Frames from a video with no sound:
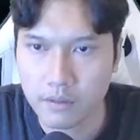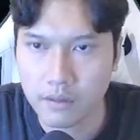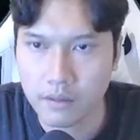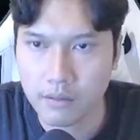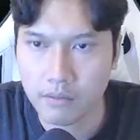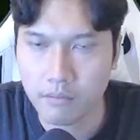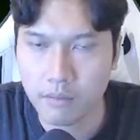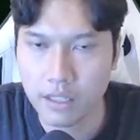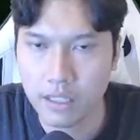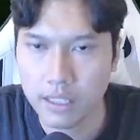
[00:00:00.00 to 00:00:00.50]

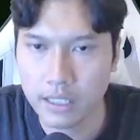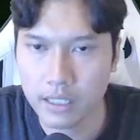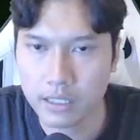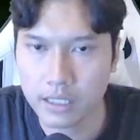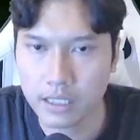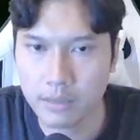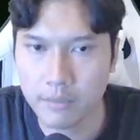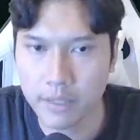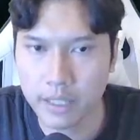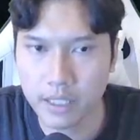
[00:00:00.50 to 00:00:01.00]
Mana ya?
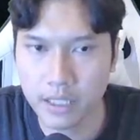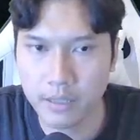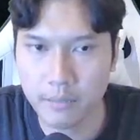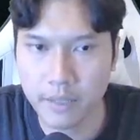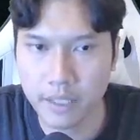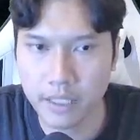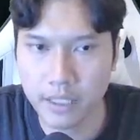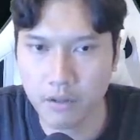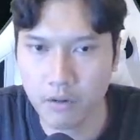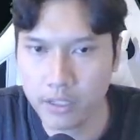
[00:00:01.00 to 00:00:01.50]
Tadi bakery
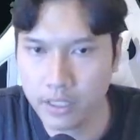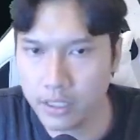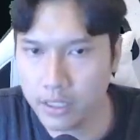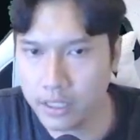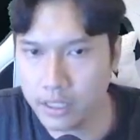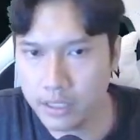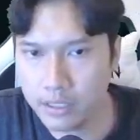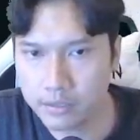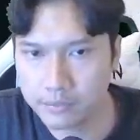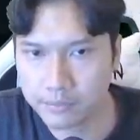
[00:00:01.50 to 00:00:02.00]
bakery. Oh ini nih.
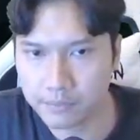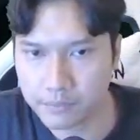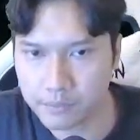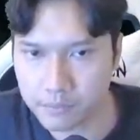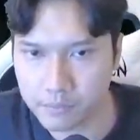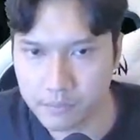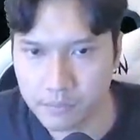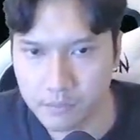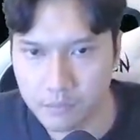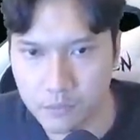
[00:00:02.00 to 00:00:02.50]

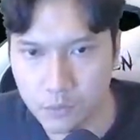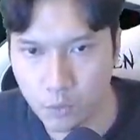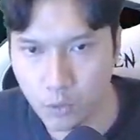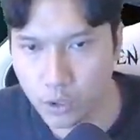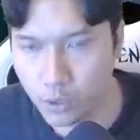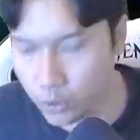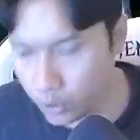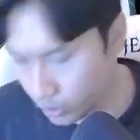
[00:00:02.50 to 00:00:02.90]
Waduh.